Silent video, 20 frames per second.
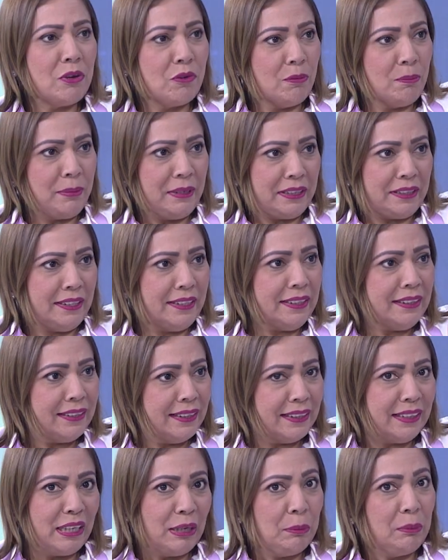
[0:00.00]
compartir
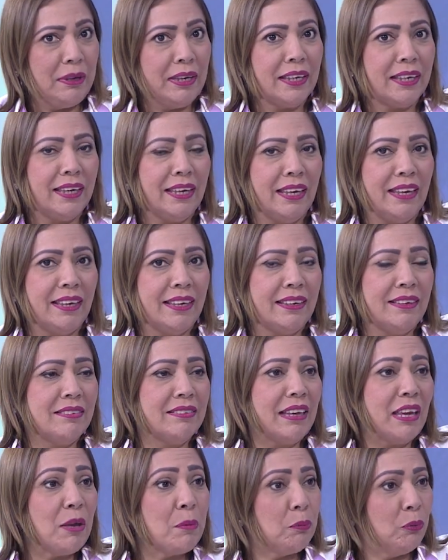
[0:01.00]
este tema que
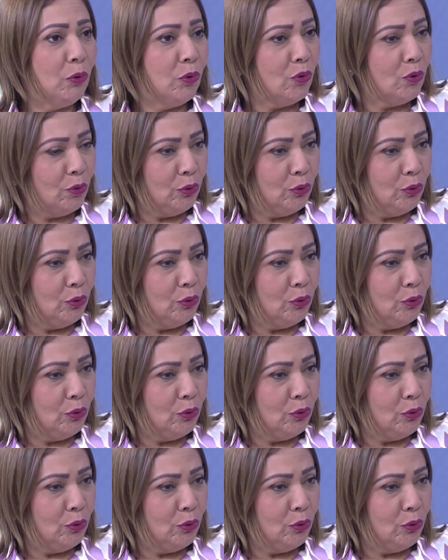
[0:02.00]
quizás es poco